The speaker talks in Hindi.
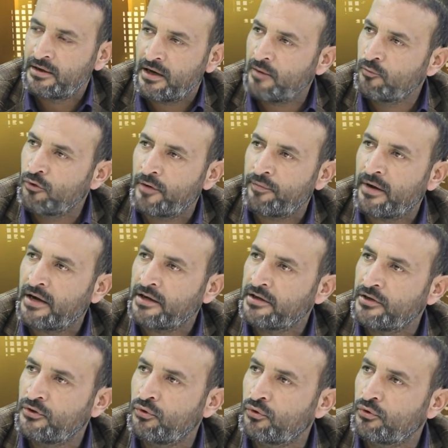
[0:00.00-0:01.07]
हम वफाक
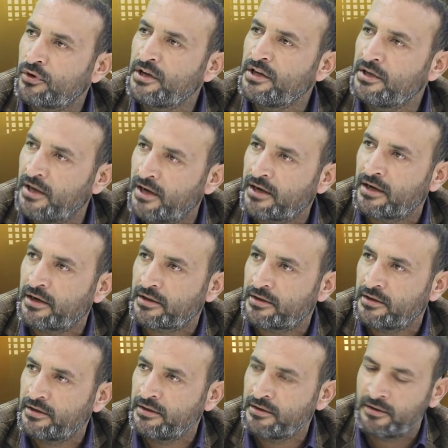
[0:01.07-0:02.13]
की नौकरी ना
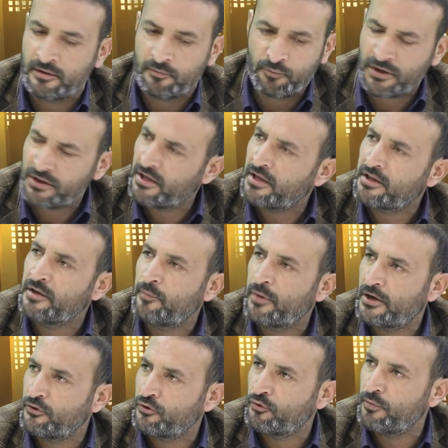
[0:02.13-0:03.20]
करते मैं सियासी
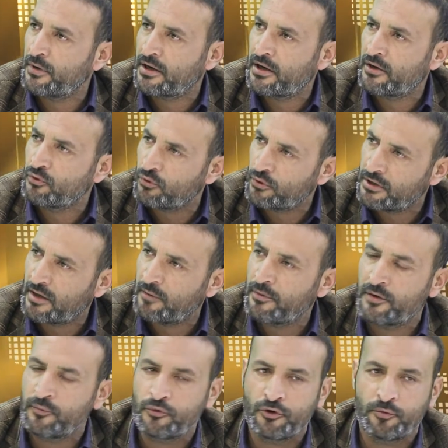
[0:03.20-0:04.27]
पार्टियों में रहा नौ साल
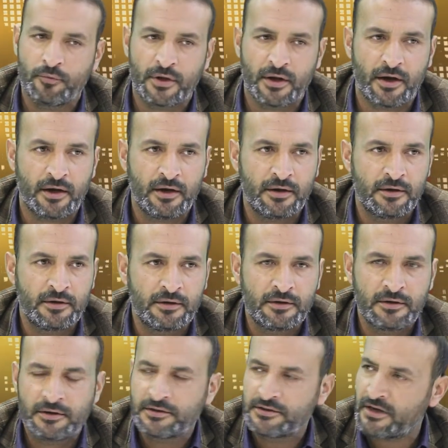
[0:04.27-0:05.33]
में एम क्यू एम में रहा
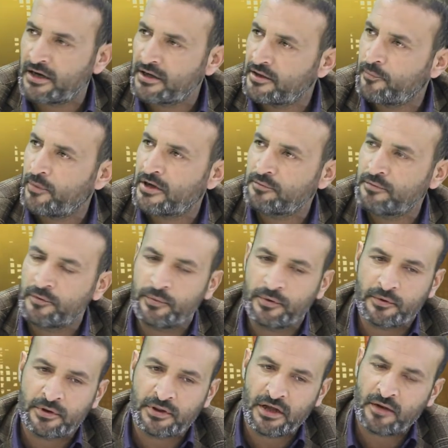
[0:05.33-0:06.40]
चार से पाँच
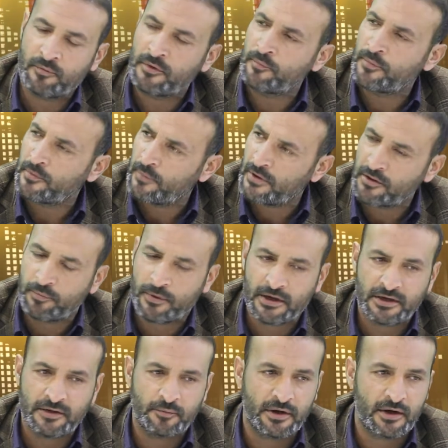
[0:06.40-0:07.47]
में साल में पीपल्स
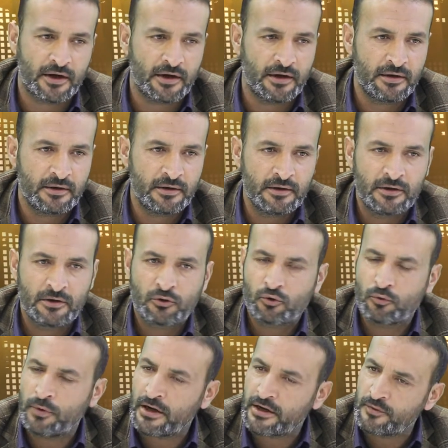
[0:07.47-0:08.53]
पार्टी में रहा
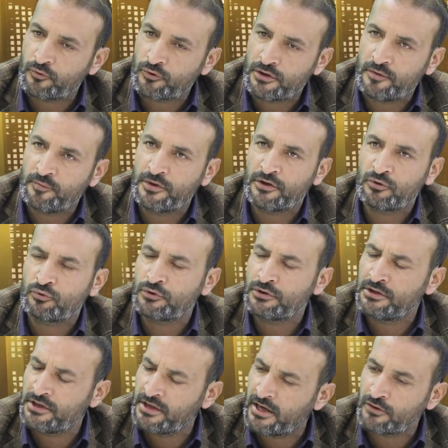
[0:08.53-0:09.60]
तो बाकी मुस्लिम लीग
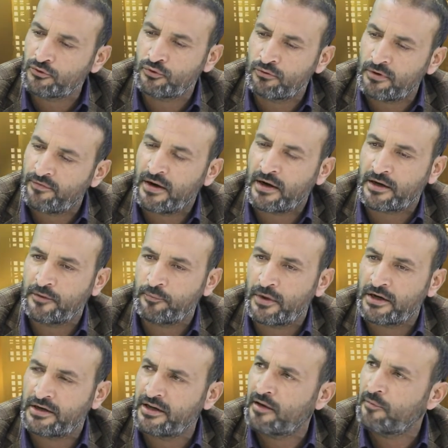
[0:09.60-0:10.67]
दिगर जो वफाकी
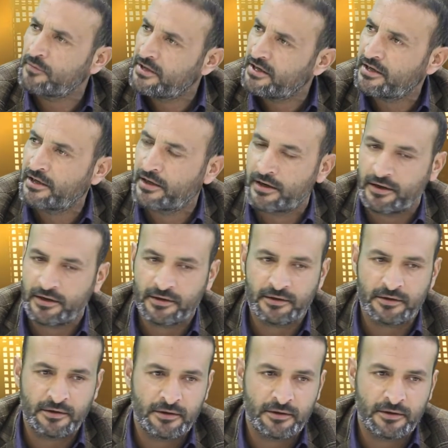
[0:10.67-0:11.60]
पार्टी हम देख रहे हैं